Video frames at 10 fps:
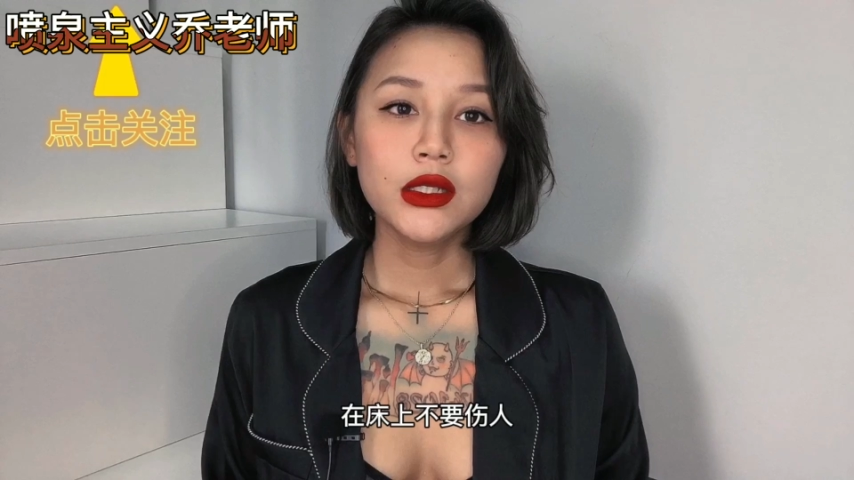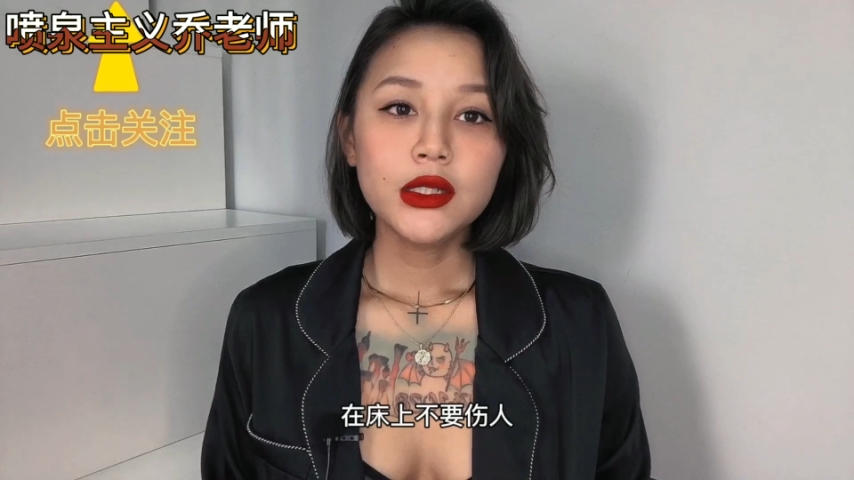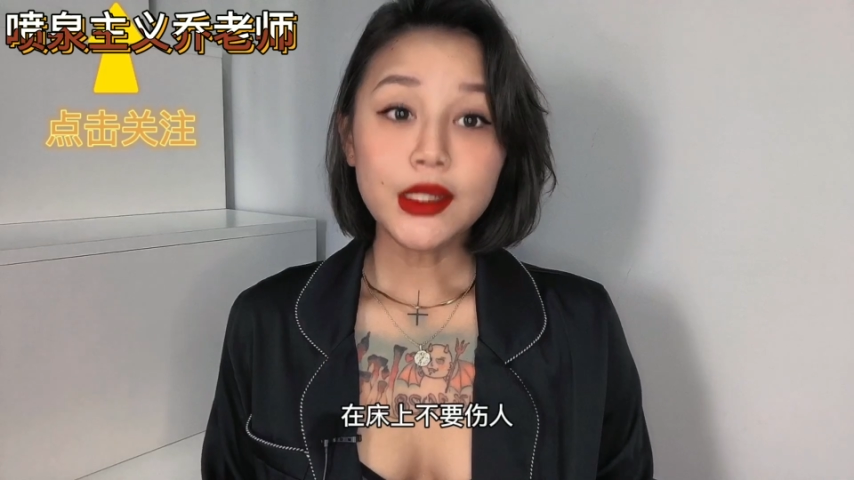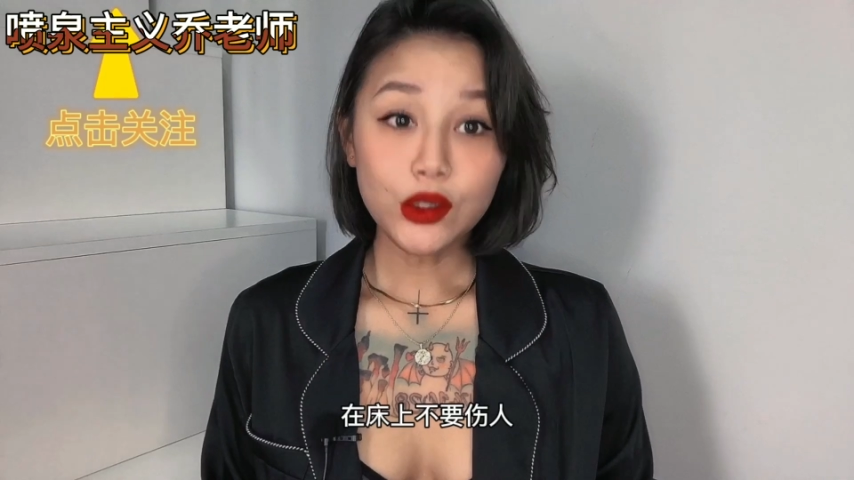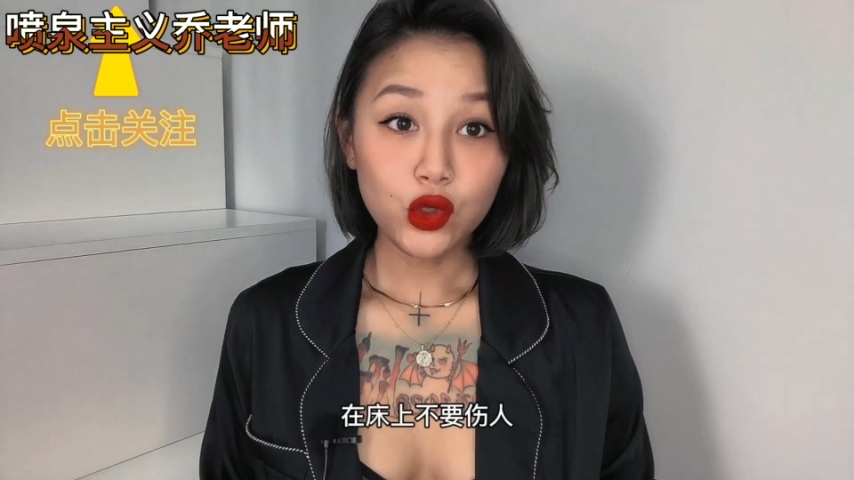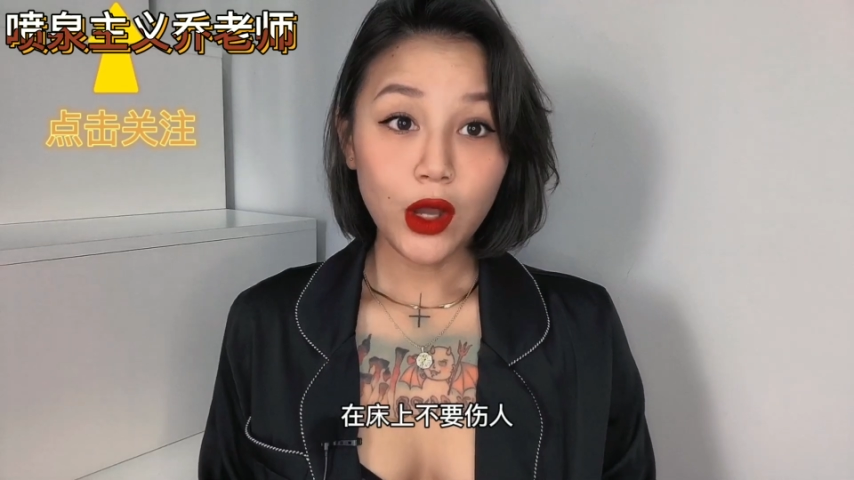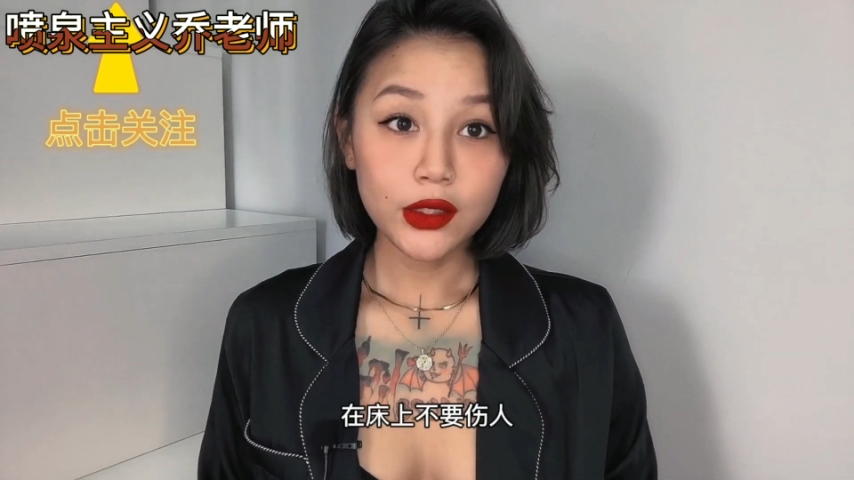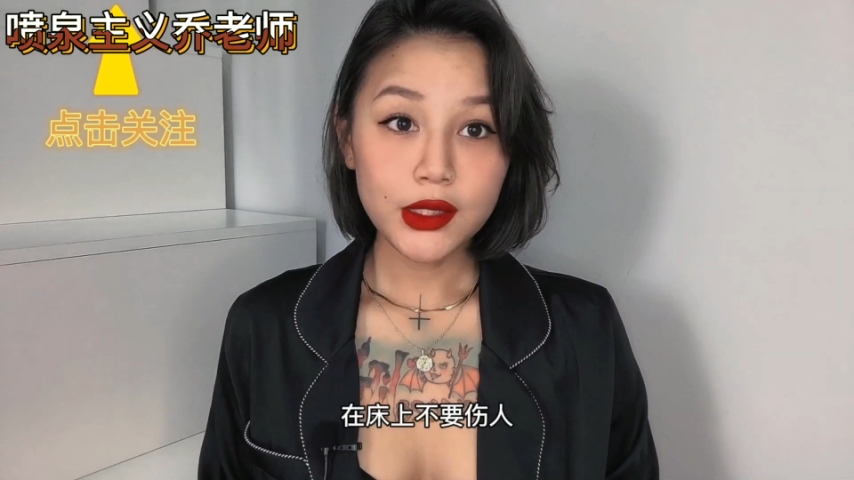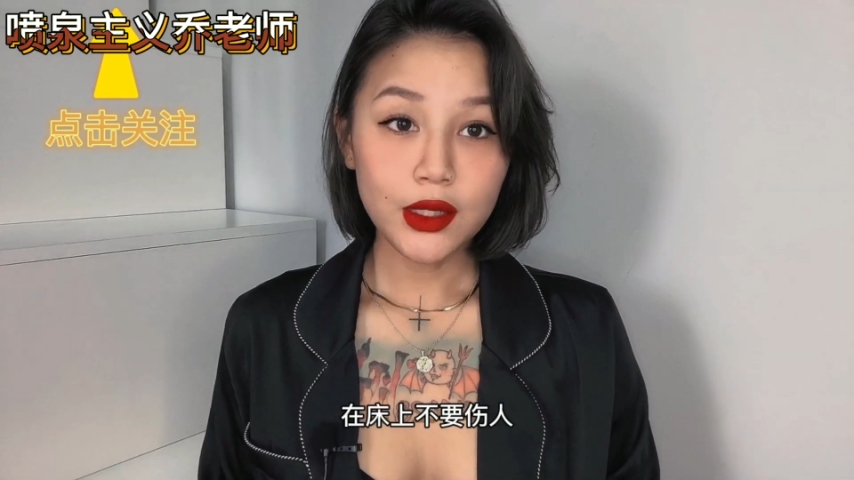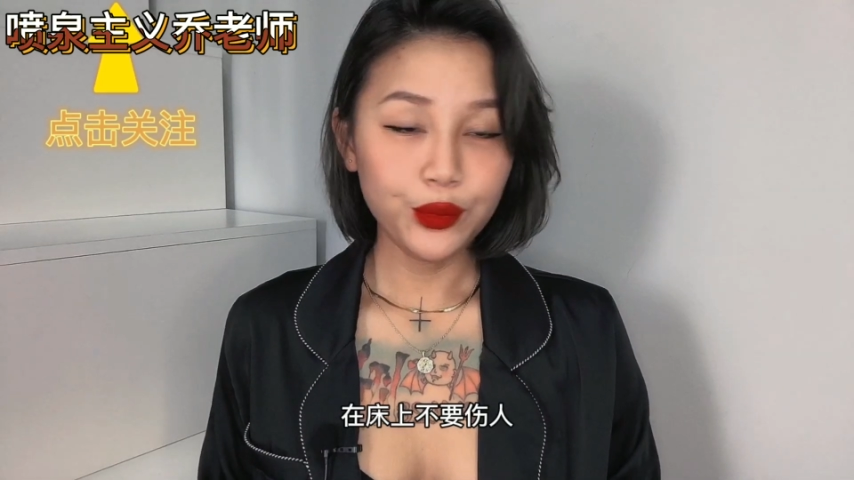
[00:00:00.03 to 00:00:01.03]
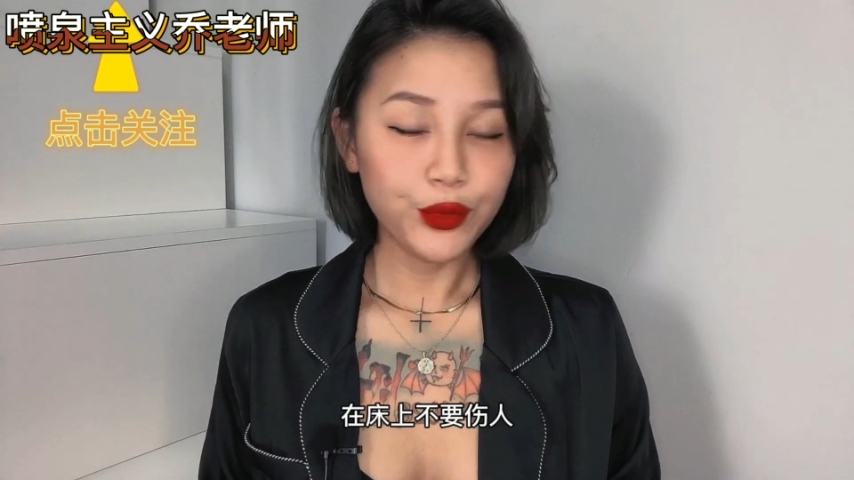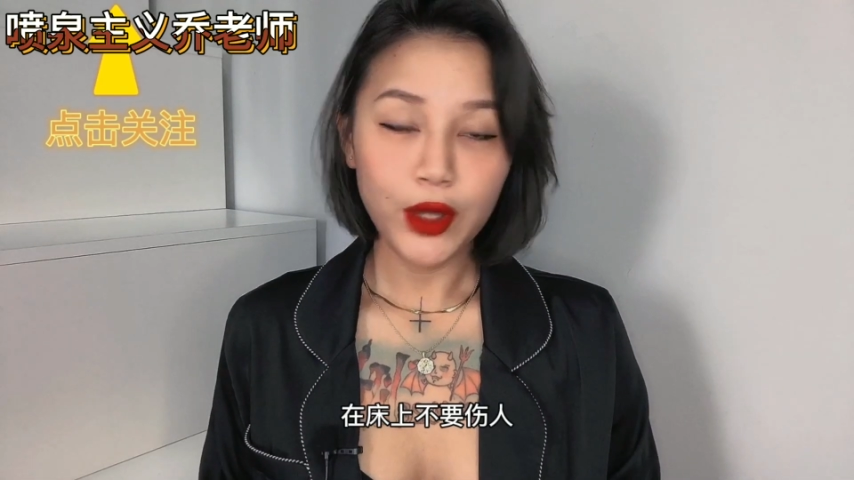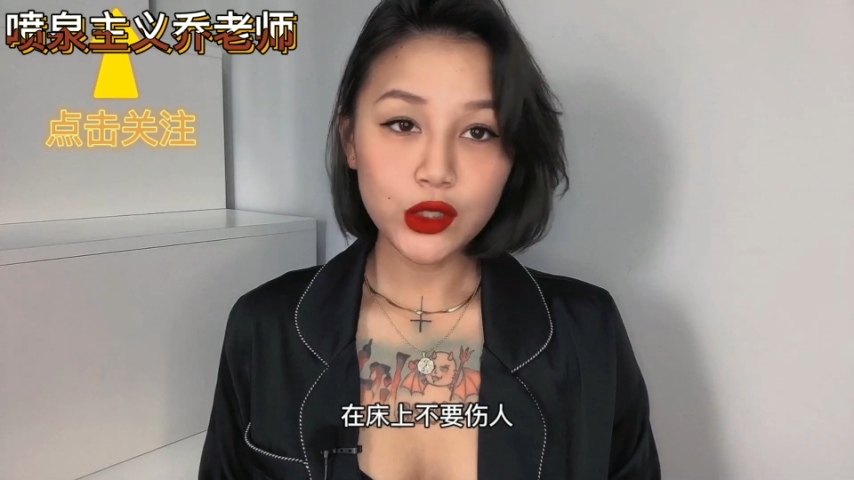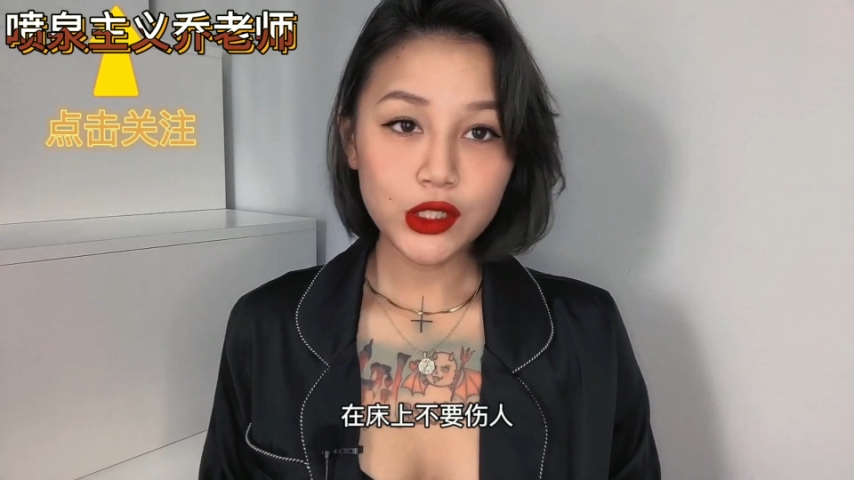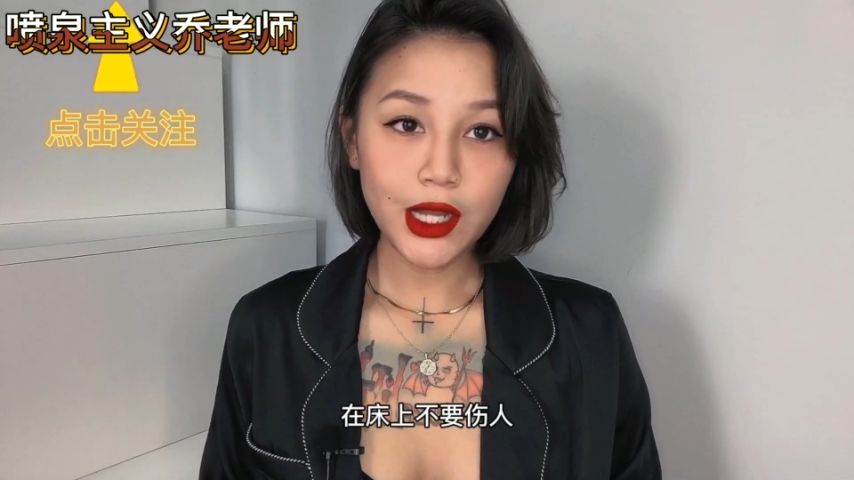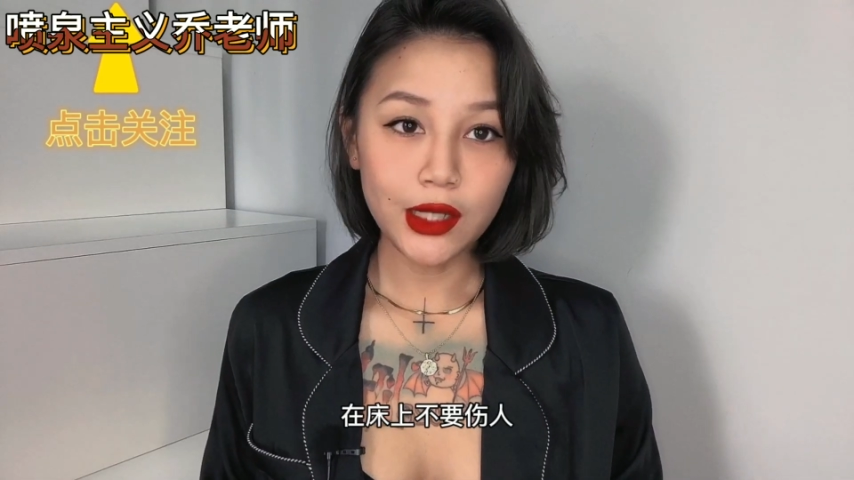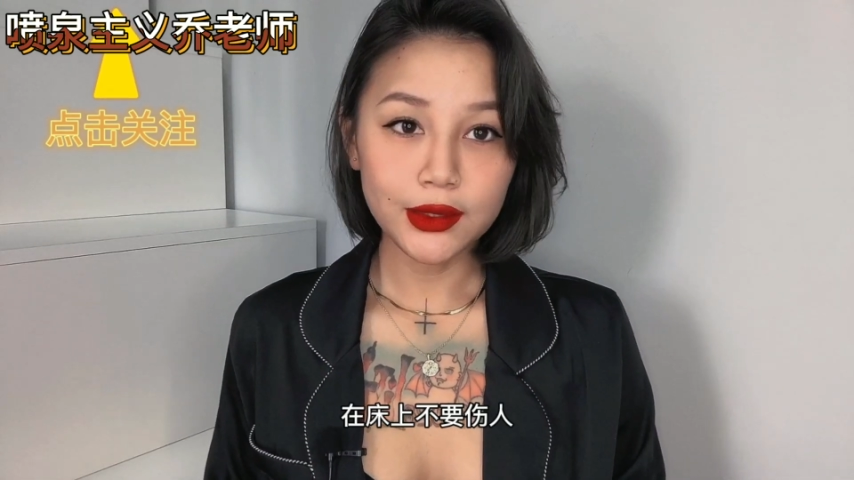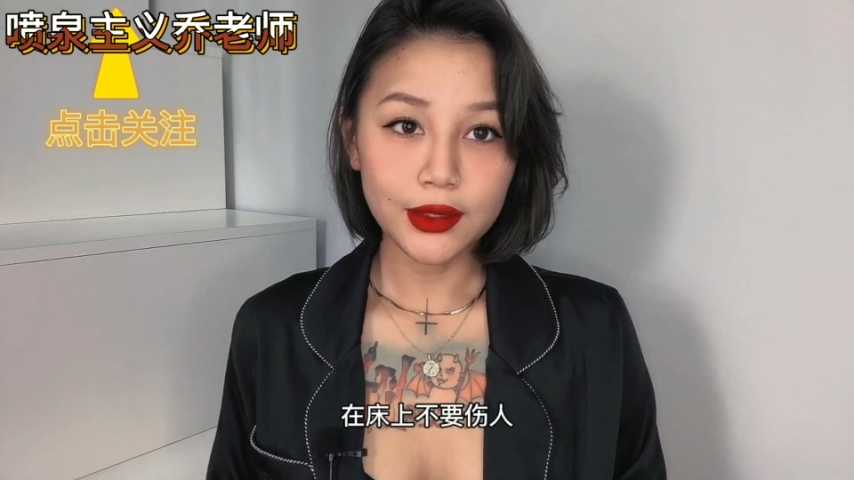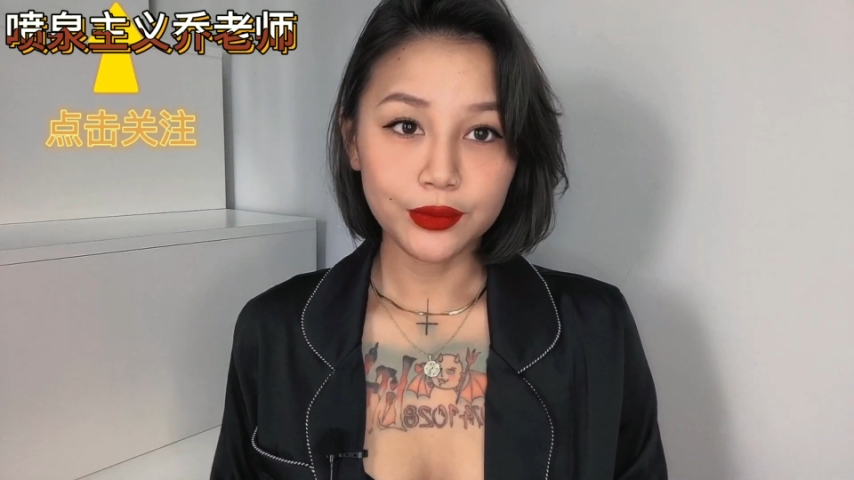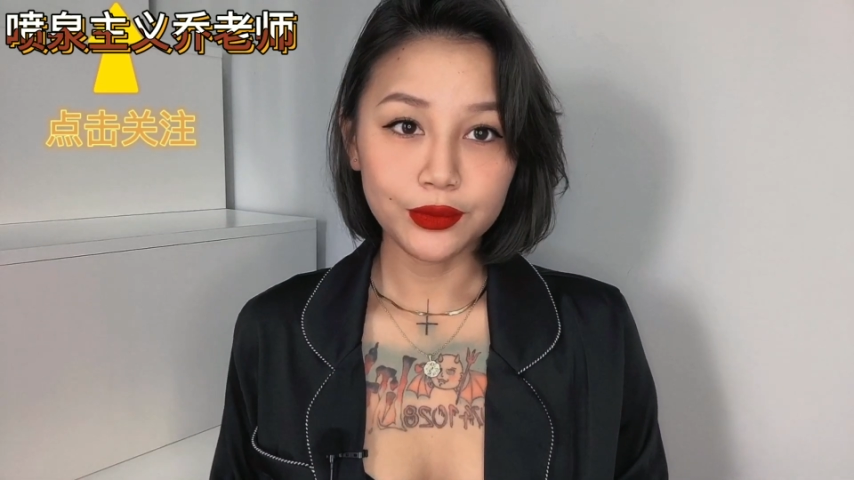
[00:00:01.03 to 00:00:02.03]
在床上不要
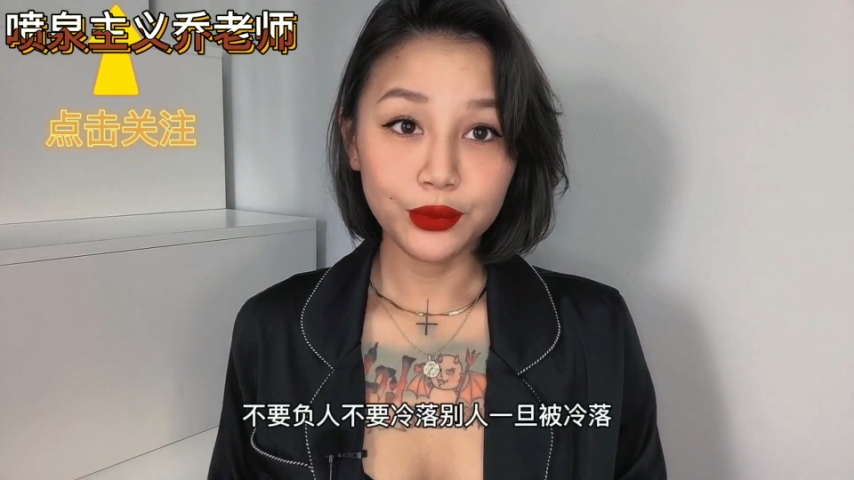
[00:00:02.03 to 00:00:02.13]
伤人，